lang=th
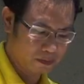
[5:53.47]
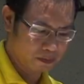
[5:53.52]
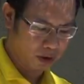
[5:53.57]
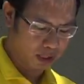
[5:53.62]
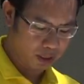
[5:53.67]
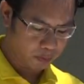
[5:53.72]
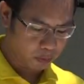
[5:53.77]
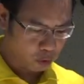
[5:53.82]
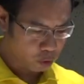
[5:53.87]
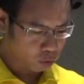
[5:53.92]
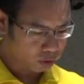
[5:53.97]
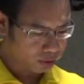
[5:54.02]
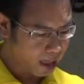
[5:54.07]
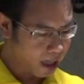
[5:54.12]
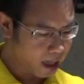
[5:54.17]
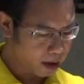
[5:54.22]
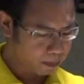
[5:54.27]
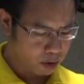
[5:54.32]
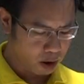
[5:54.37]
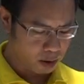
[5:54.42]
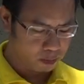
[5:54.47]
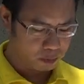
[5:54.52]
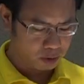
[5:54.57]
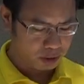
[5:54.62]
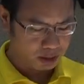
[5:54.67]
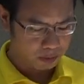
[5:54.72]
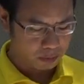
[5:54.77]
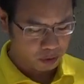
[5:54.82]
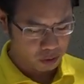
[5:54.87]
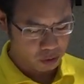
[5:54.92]
บริโภคได้พร้อมบ
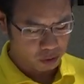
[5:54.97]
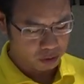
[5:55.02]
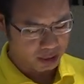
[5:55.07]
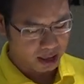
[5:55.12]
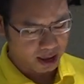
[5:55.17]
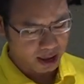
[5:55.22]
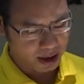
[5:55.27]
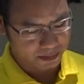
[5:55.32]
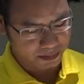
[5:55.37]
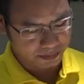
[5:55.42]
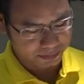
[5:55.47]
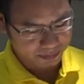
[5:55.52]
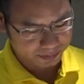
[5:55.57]
ริโภคนะครับ